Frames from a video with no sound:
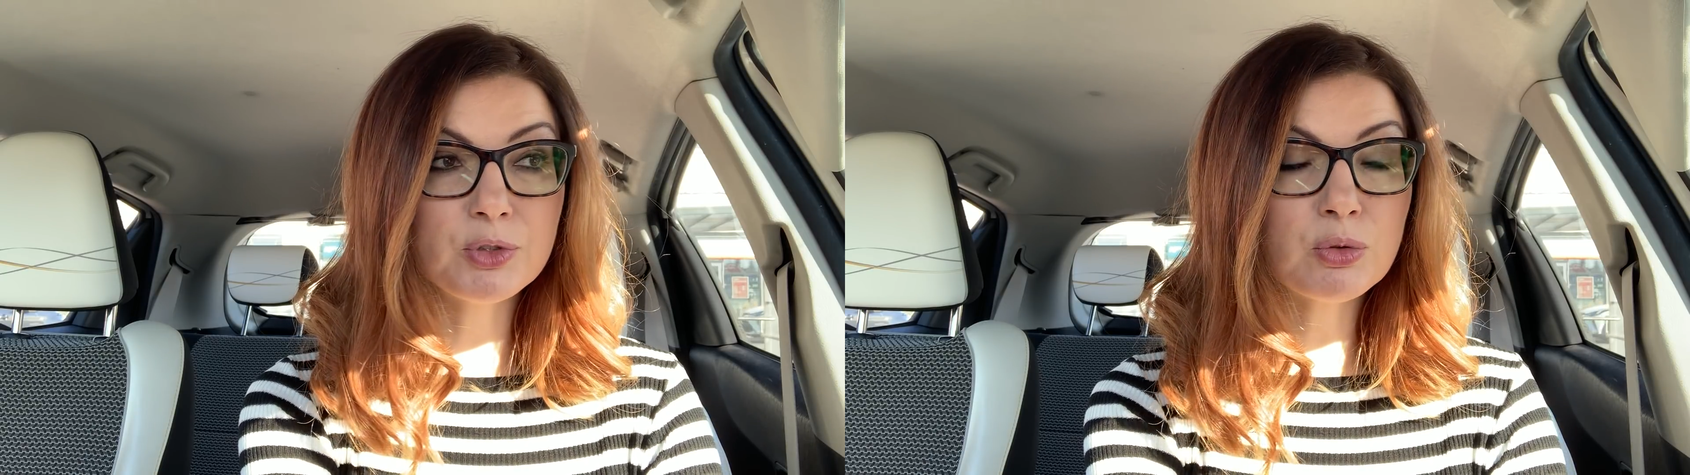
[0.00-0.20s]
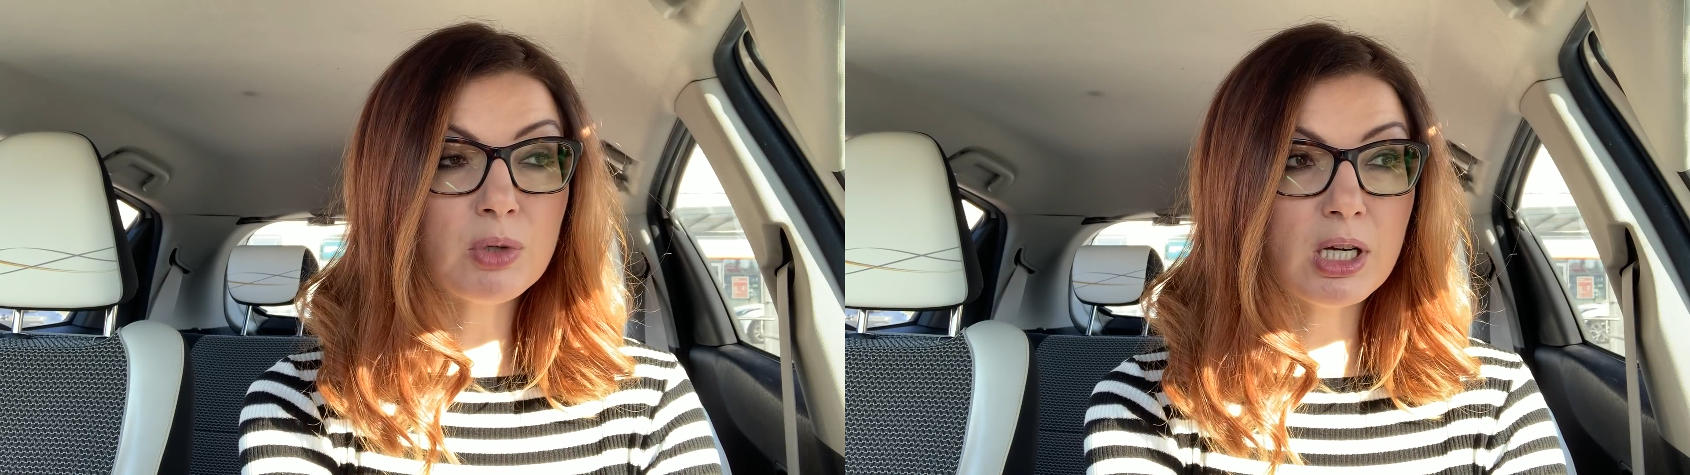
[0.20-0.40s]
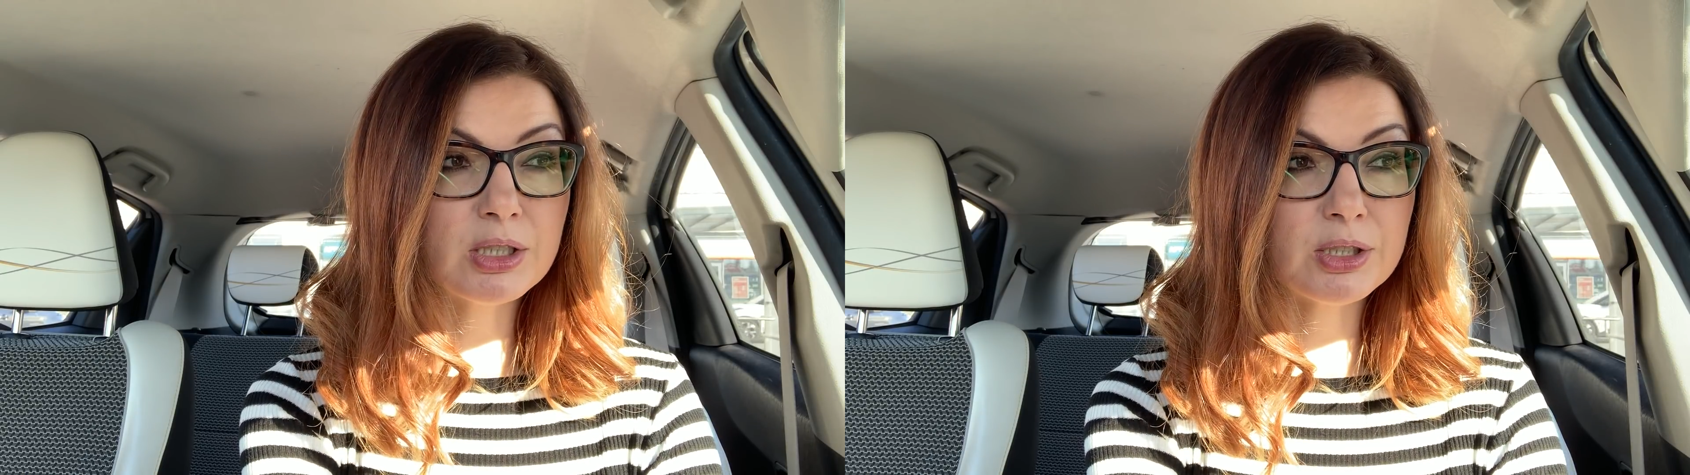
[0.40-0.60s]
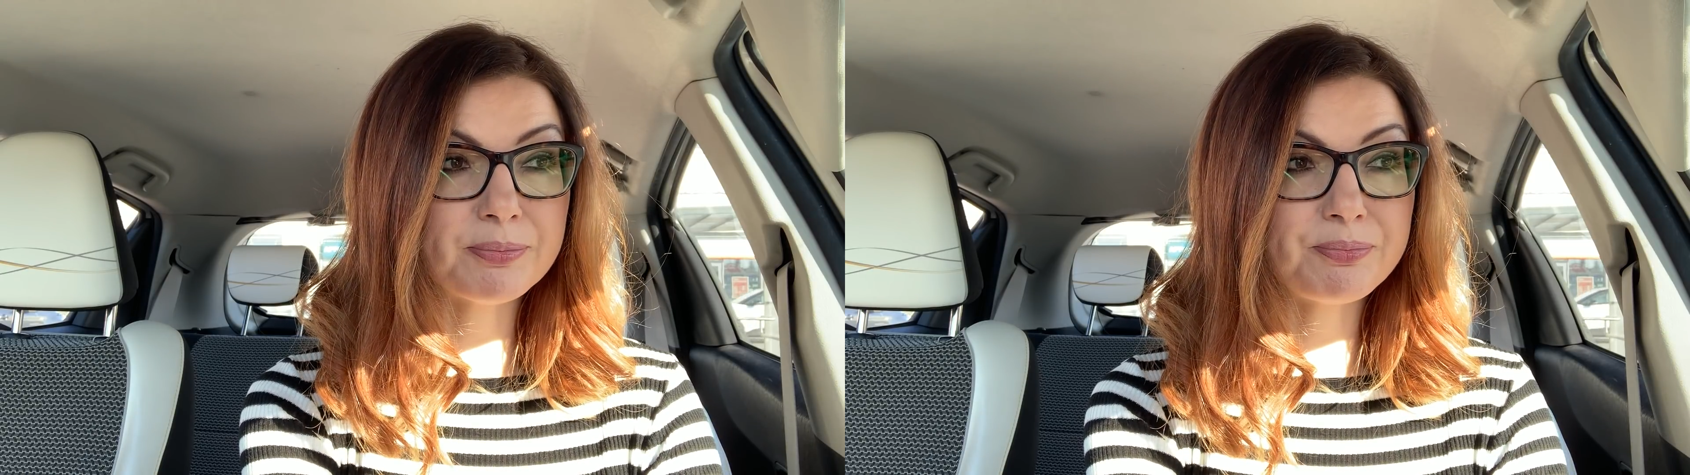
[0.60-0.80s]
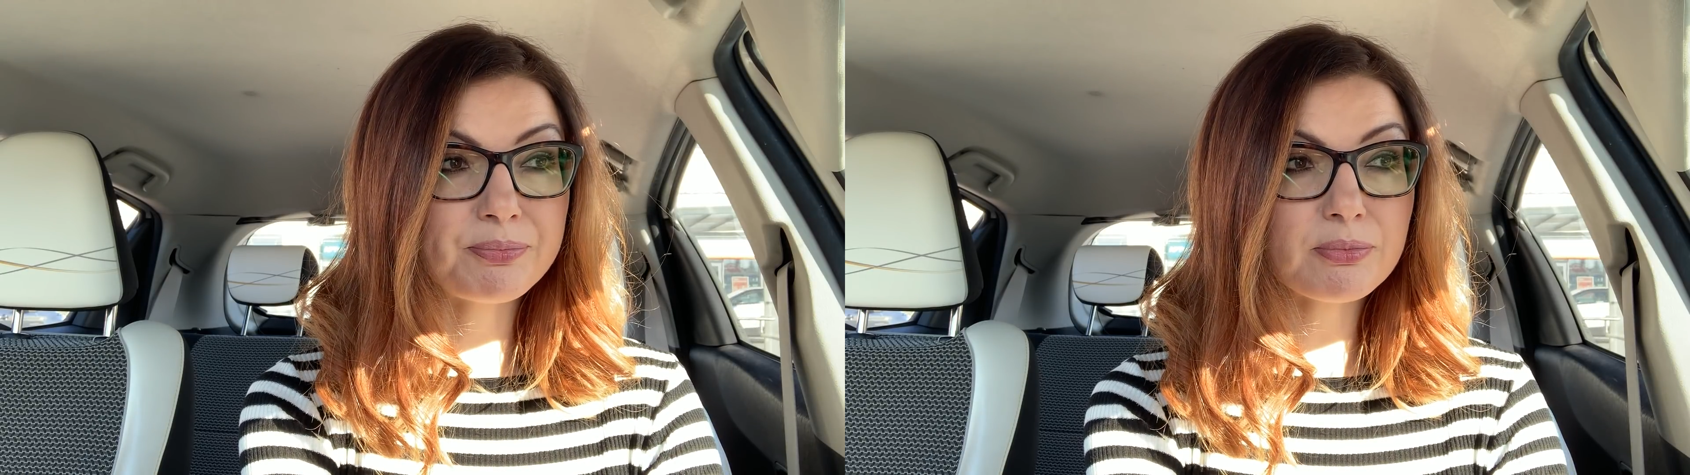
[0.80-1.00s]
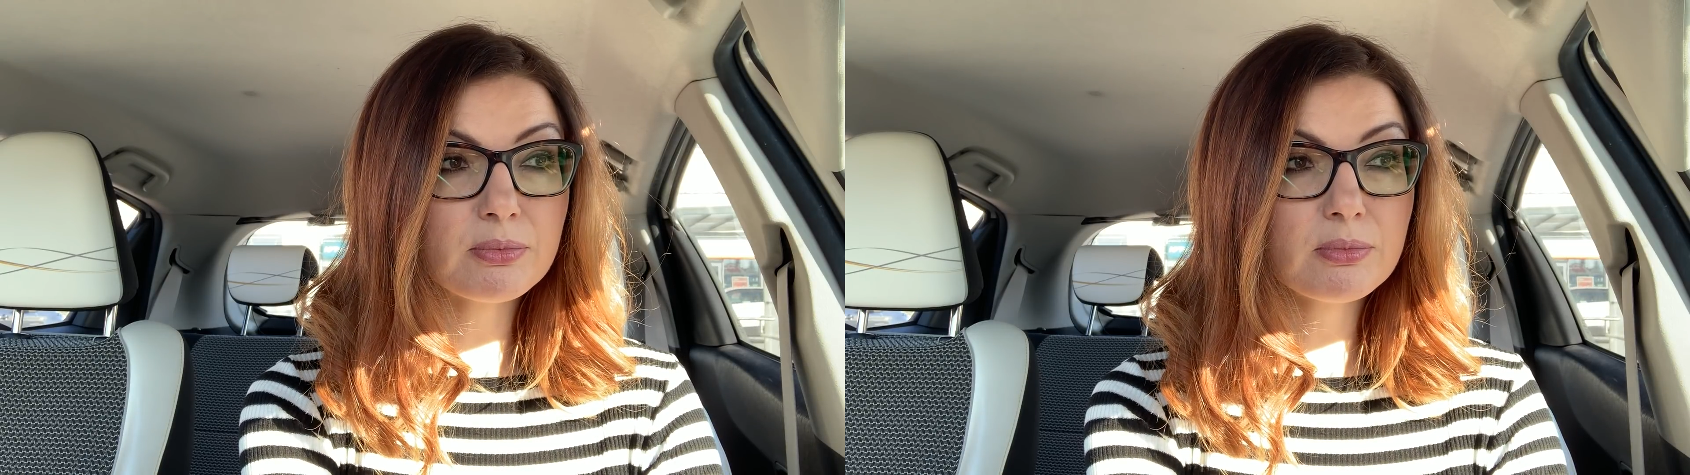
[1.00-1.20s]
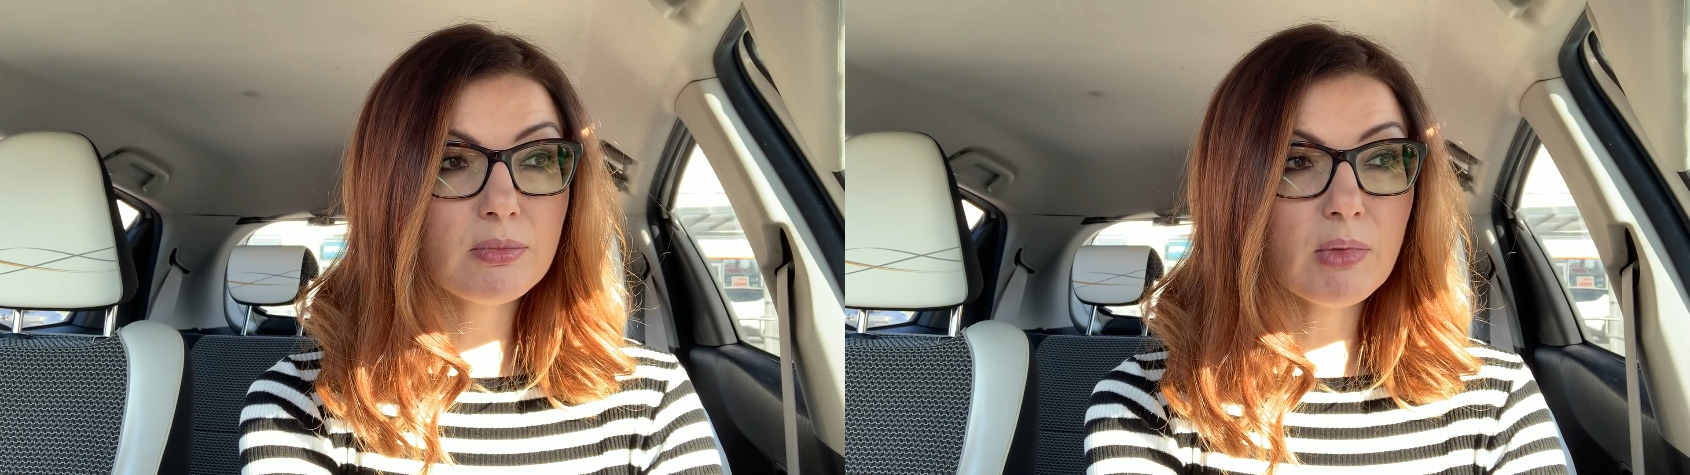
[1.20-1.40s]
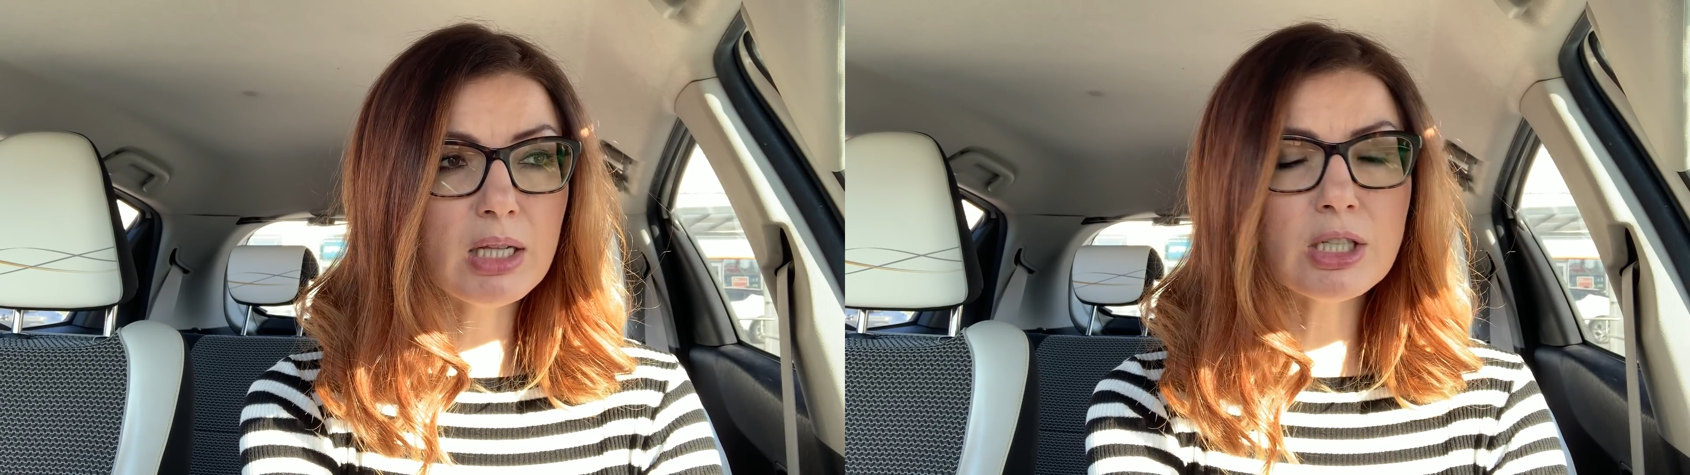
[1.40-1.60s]
Słuchajcie,
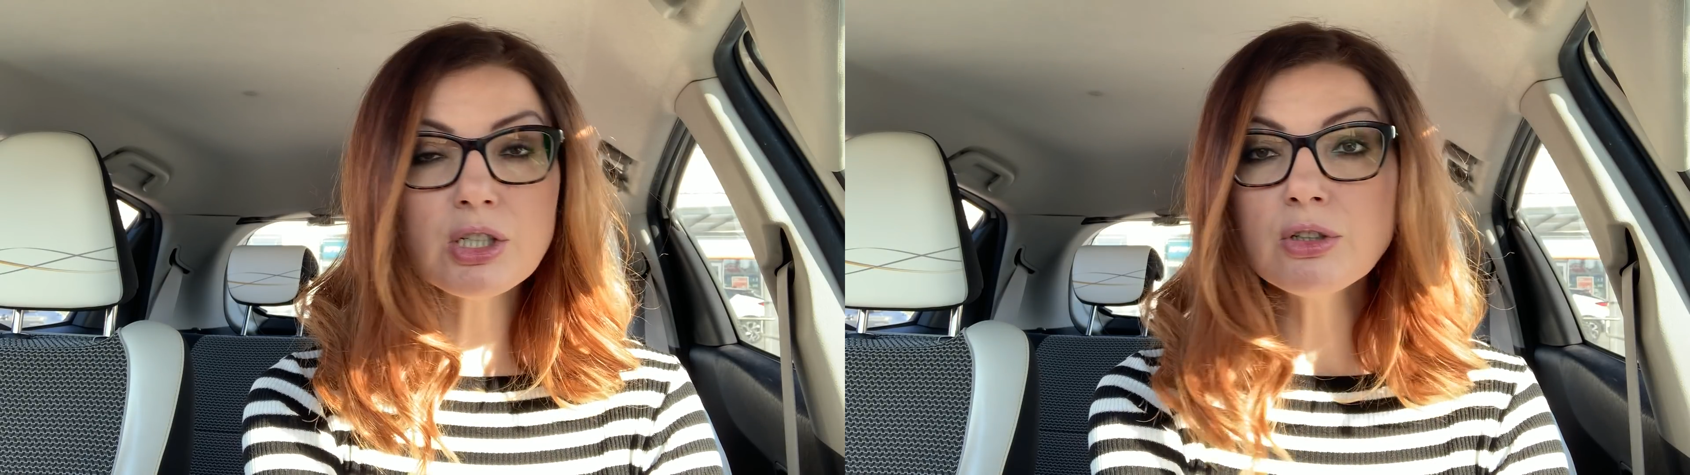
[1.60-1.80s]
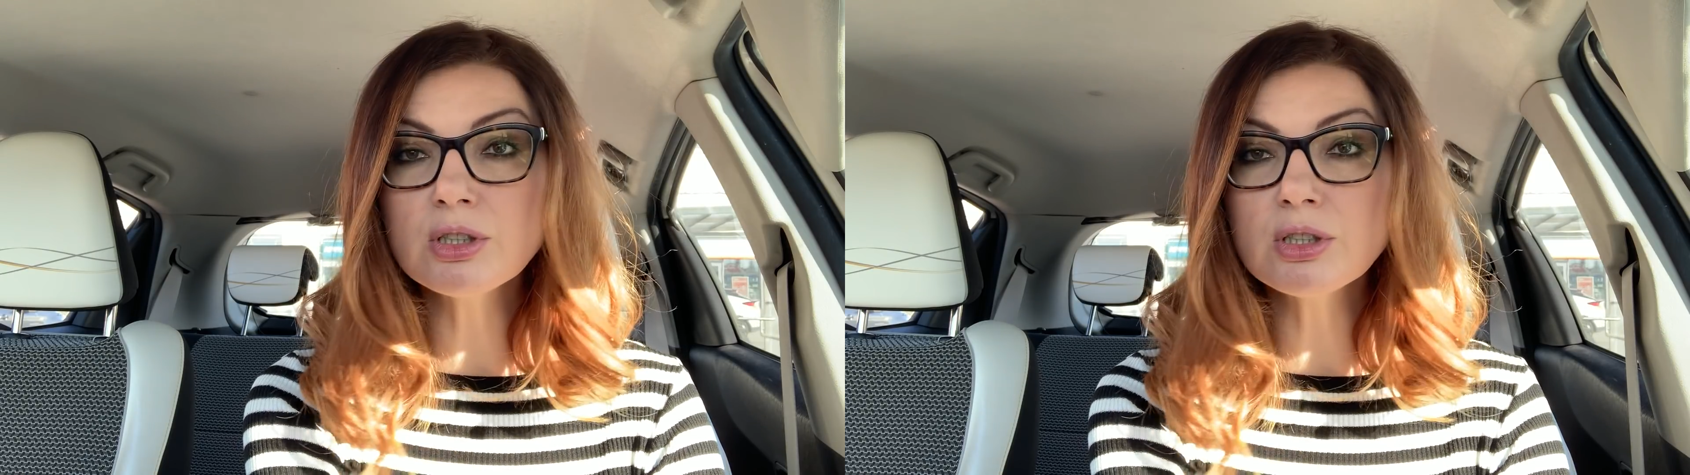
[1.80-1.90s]
dlaczego